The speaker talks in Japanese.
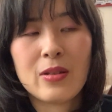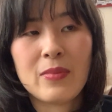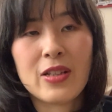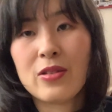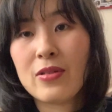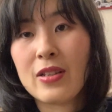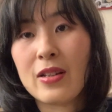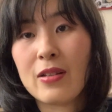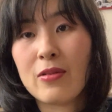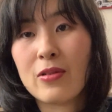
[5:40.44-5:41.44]
まあ、一人
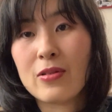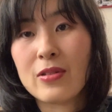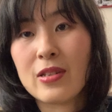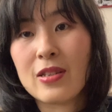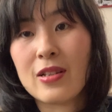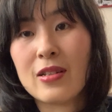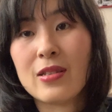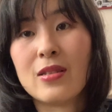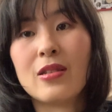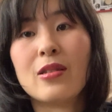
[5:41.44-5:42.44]
で行こうとしてたら
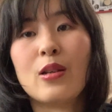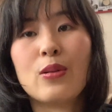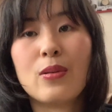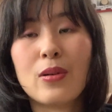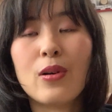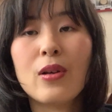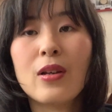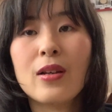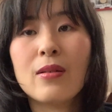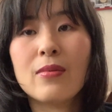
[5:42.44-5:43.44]
しいんですけど、
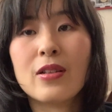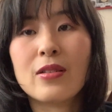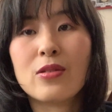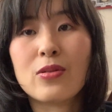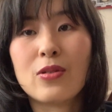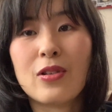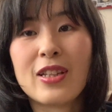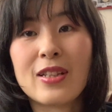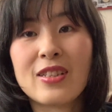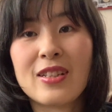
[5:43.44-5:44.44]
まあ、ちょっと
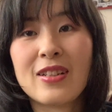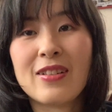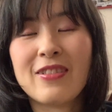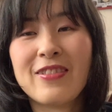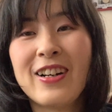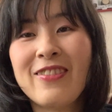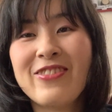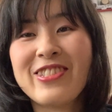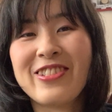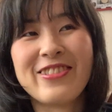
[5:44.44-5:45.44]
私は
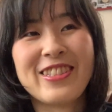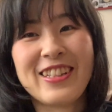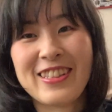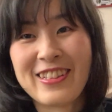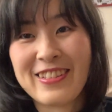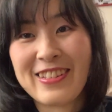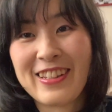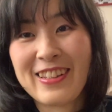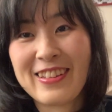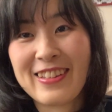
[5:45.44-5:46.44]
無職だったの
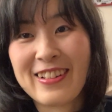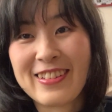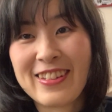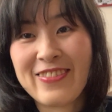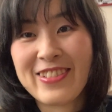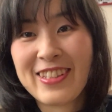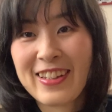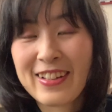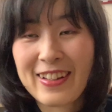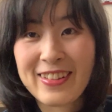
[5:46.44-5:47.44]
でなんか気分
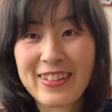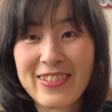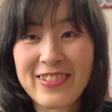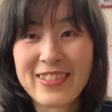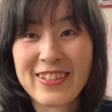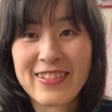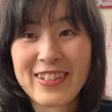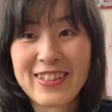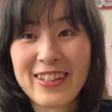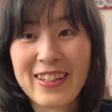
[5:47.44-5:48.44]
転換にどうって言わ
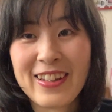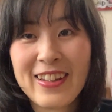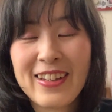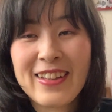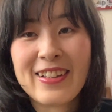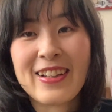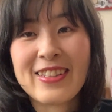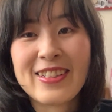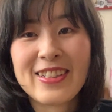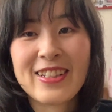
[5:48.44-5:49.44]
れてなんか
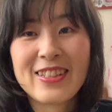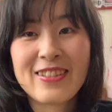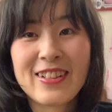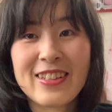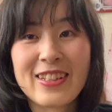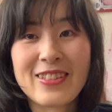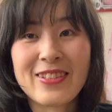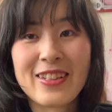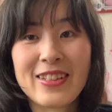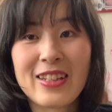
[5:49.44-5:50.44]
私誘われた
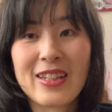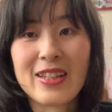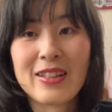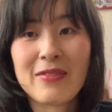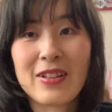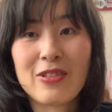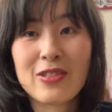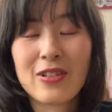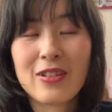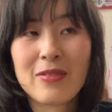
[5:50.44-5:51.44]
時に、まあ、こ
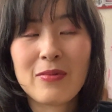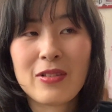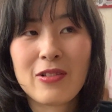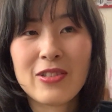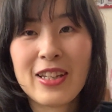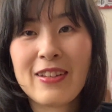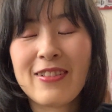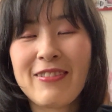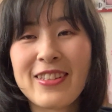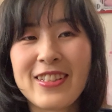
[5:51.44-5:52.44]
とお姉
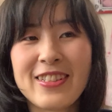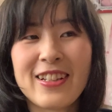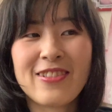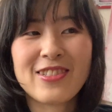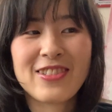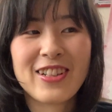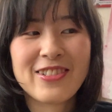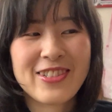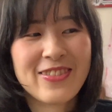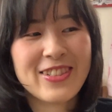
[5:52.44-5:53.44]
は私が断
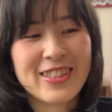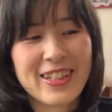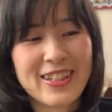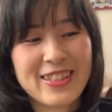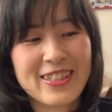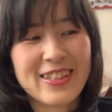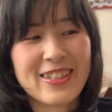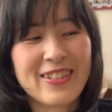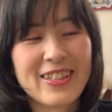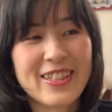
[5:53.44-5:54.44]
ると思ったらしいんです
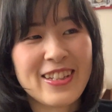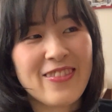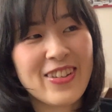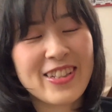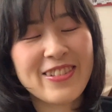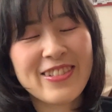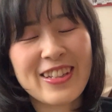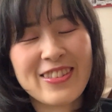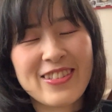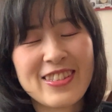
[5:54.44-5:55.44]
けど私あんま急
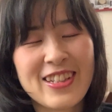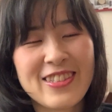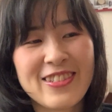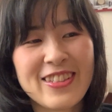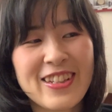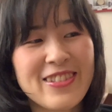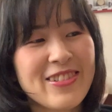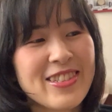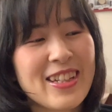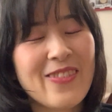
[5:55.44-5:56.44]
な誘いに
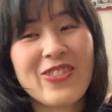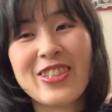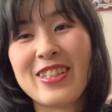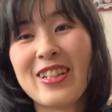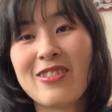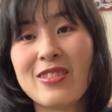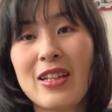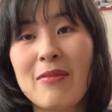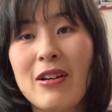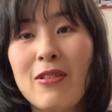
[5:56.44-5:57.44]
乗るタイプじゃなく
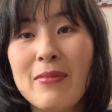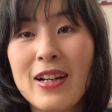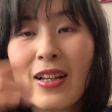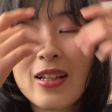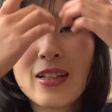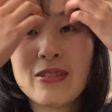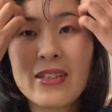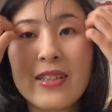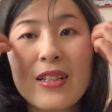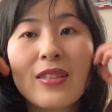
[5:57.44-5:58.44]
て、まあ、ほんま
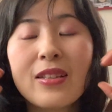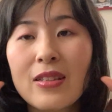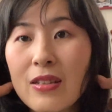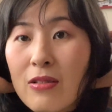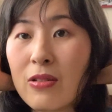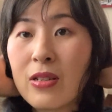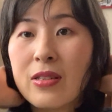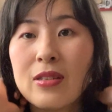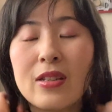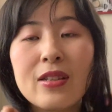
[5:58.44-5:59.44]
23
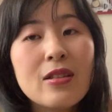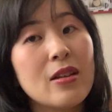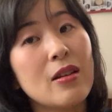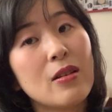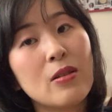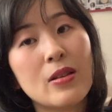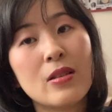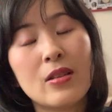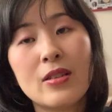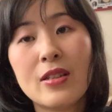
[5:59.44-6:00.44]
1
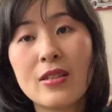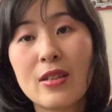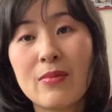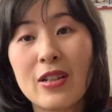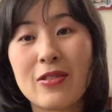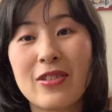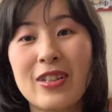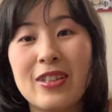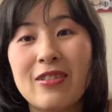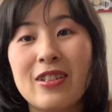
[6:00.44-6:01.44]
日前とか
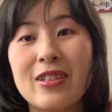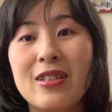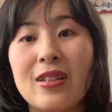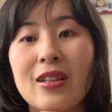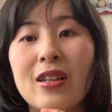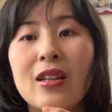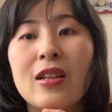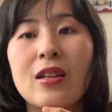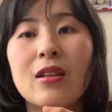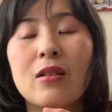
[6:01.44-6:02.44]
に言われて
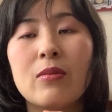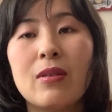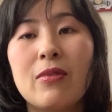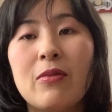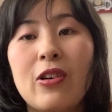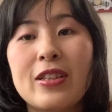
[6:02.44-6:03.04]
でももう